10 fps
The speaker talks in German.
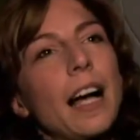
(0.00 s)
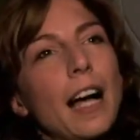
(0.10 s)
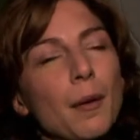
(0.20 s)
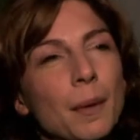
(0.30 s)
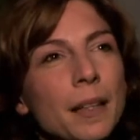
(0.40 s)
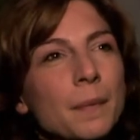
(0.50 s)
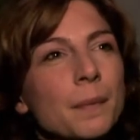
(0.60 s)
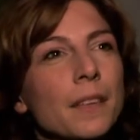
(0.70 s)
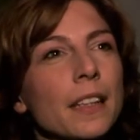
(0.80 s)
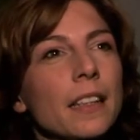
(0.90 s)
Aber
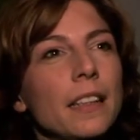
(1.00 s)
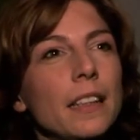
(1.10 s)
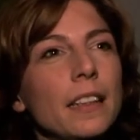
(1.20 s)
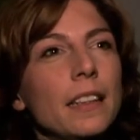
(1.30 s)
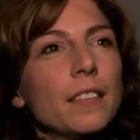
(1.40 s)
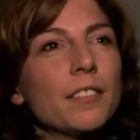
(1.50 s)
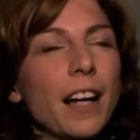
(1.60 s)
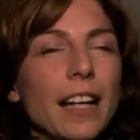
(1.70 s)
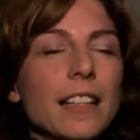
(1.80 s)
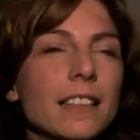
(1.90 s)
ich
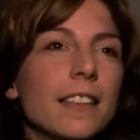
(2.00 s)
weiß,